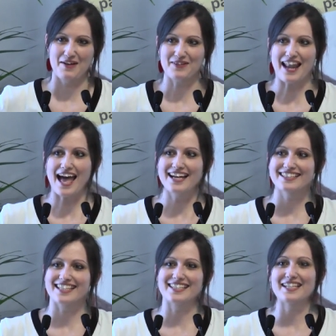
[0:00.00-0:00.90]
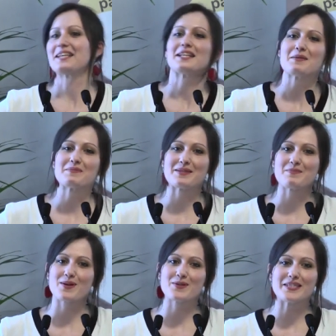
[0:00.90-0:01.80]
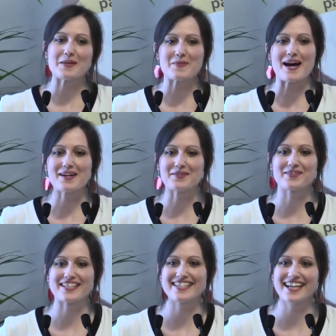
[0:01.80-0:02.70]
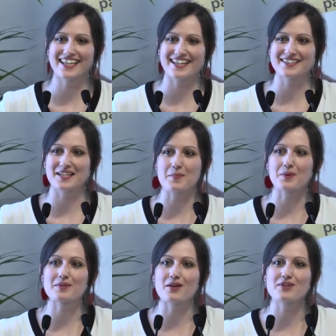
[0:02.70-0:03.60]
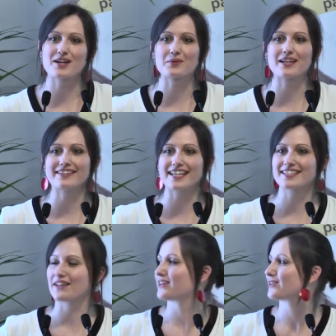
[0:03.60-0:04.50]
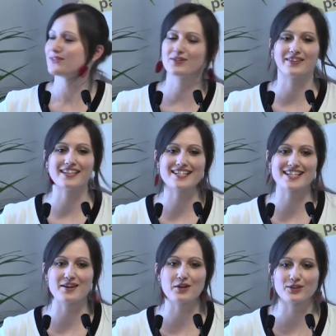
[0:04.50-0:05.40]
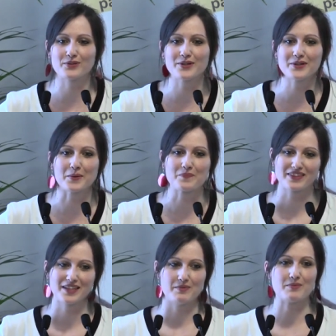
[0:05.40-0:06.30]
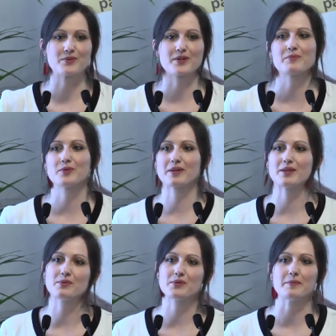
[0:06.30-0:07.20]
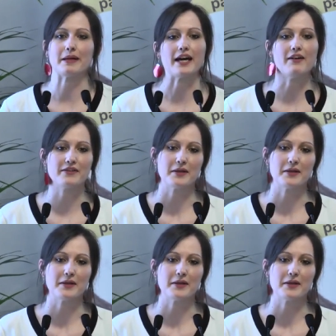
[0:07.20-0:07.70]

Voilà, ça c'est les, petits bugs du départ, on va dire. Hein. C'est la première fois qu'on la teste avec une telle chaleur dehors. Mais bon, comme demain il pleut, c'est pas grave.